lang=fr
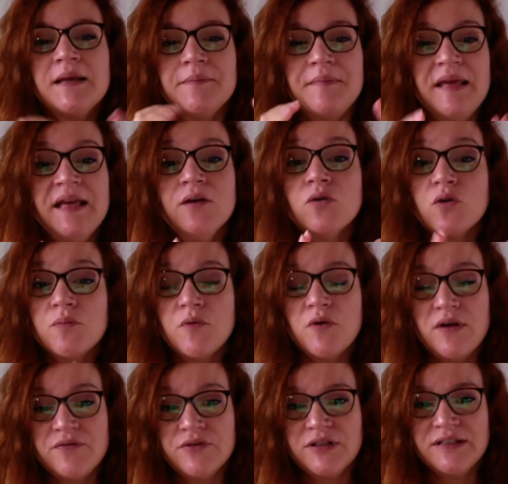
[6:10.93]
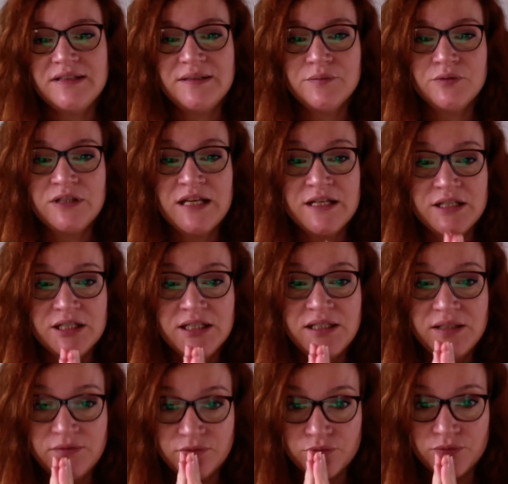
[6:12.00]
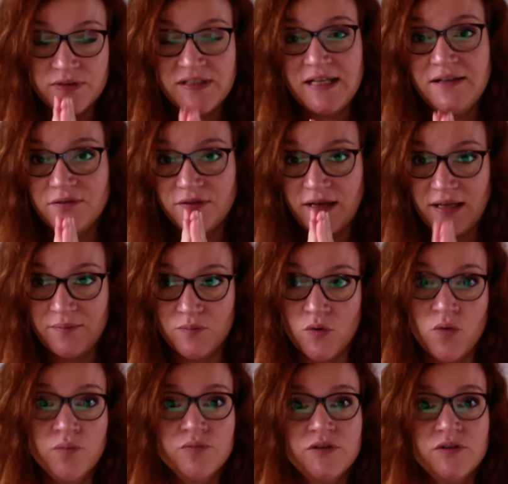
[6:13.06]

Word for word: Mais comment avoir des témoignages qui vous aident vraiment,